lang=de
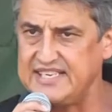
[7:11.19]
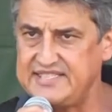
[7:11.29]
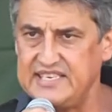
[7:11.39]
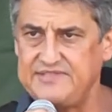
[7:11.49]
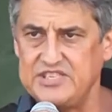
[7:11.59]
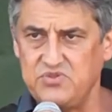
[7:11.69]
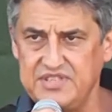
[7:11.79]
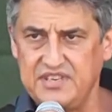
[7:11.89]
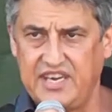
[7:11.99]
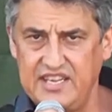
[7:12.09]
das ist, was
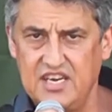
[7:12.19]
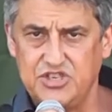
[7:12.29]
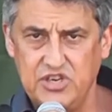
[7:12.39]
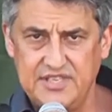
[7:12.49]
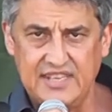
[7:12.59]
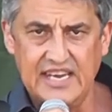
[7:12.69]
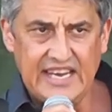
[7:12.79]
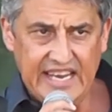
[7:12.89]
unsere Kinder schützt.